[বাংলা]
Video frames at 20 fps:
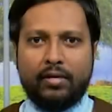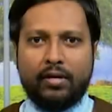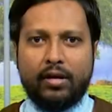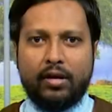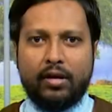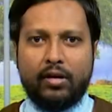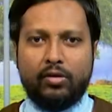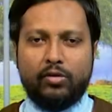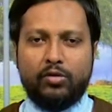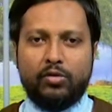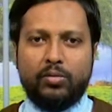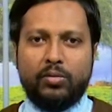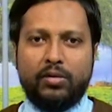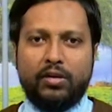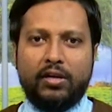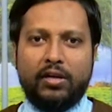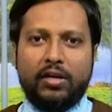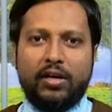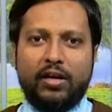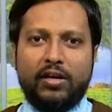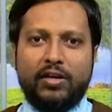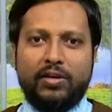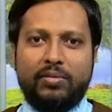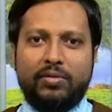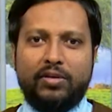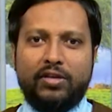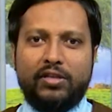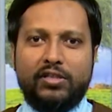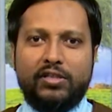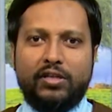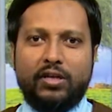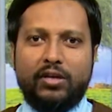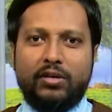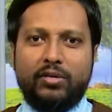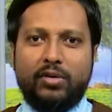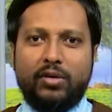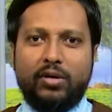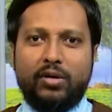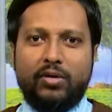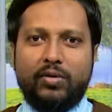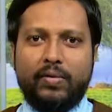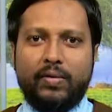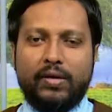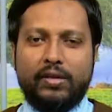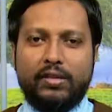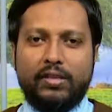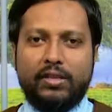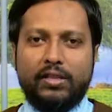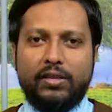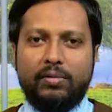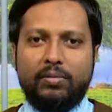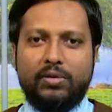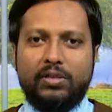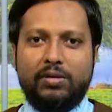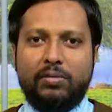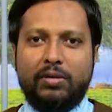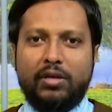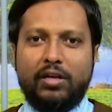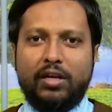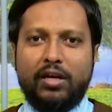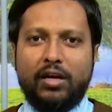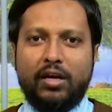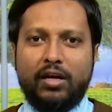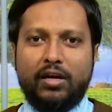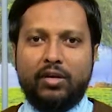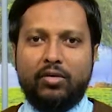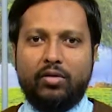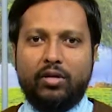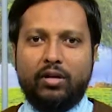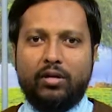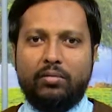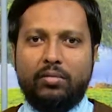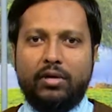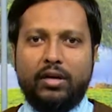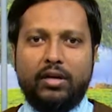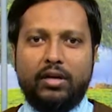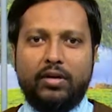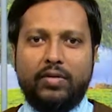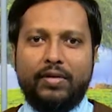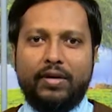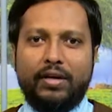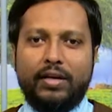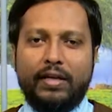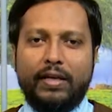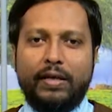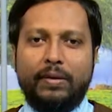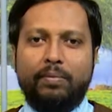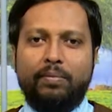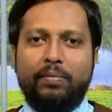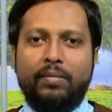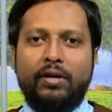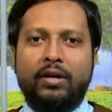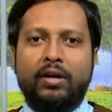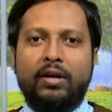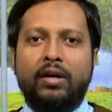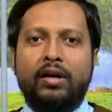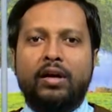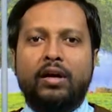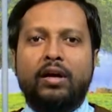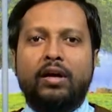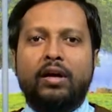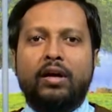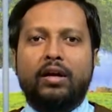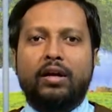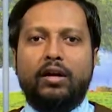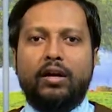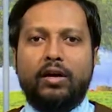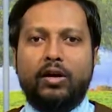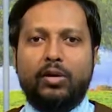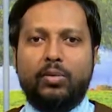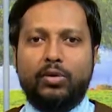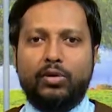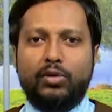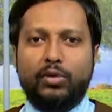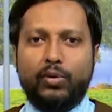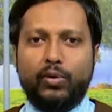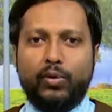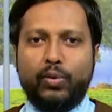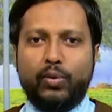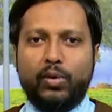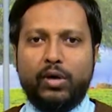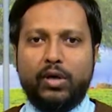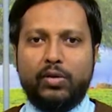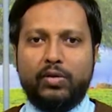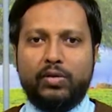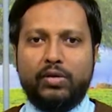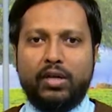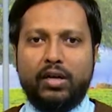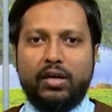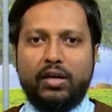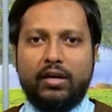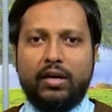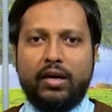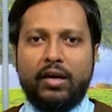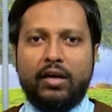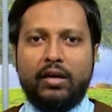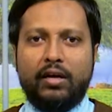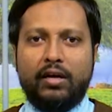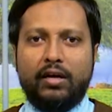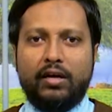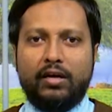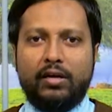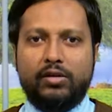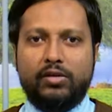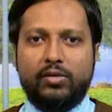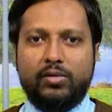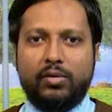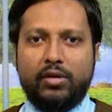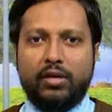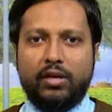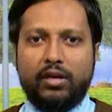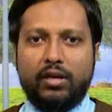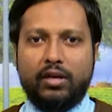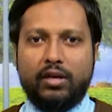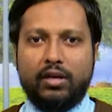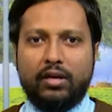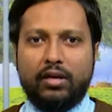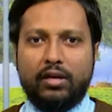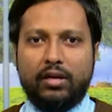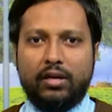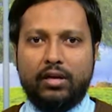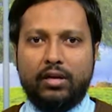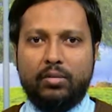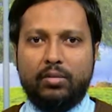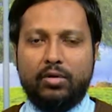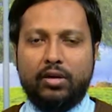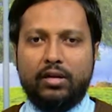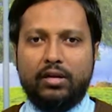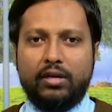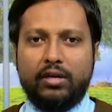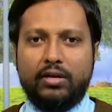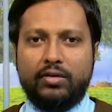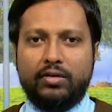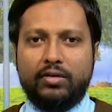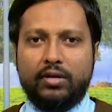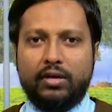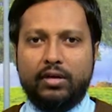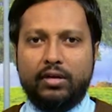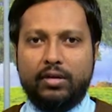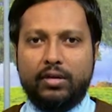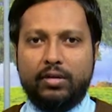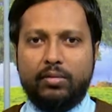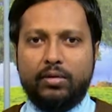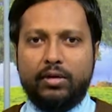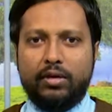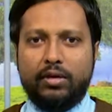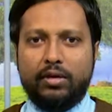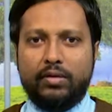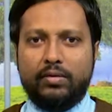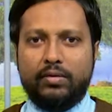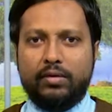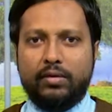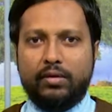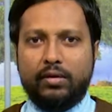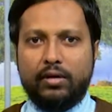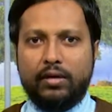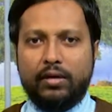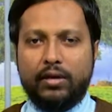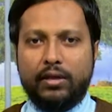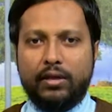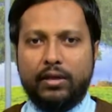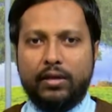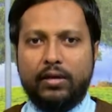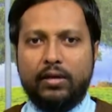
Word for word: আউজবিল্লাহি মিনাশাইতানুর রাজিম বিসমিল্লাহির রহমানির রহিম নাহমাদুহু ওয়া নুসাল্লি আলা রাসূলিহিল কারীম আলিহিত তাইয়্যিবিন আত-তাহিরিন